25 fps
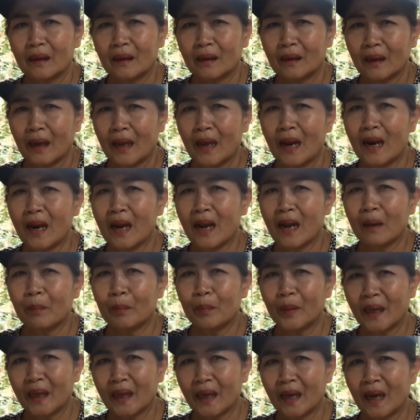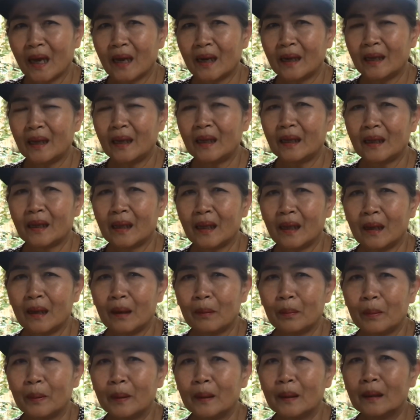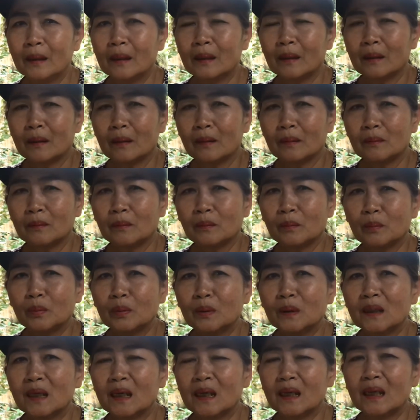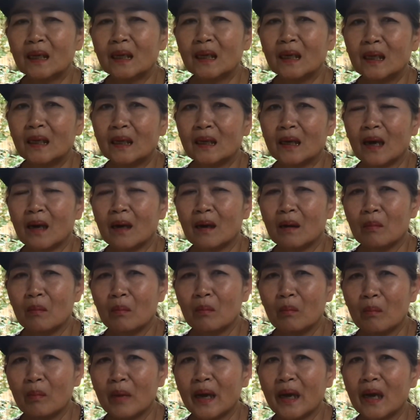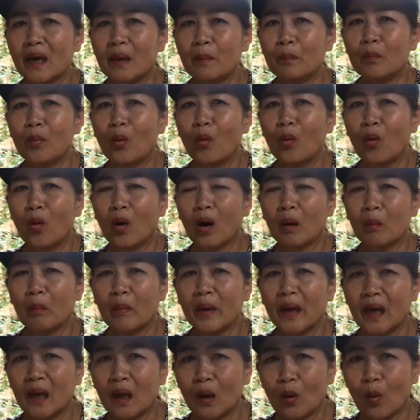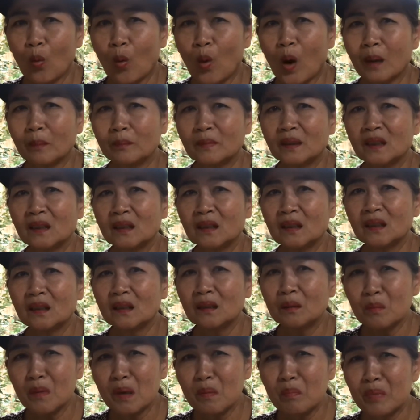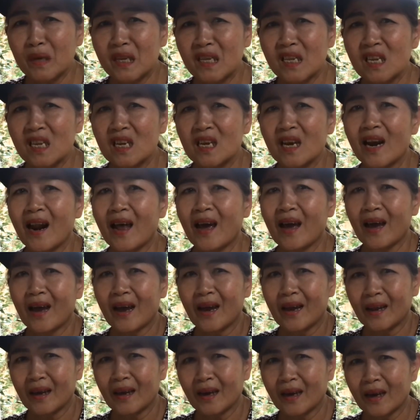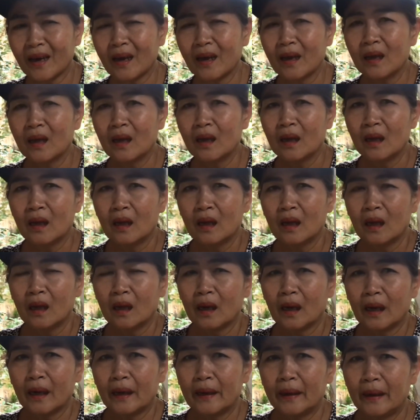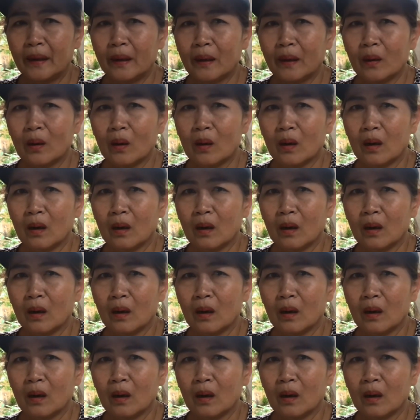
เคล็ดลับในการที่จะเทพื้นเพื่อที่จะไม่ให้ปวก ไม่ให้ความชื้นไม่เป็นเชื้อรานะคะ อันนี้ก็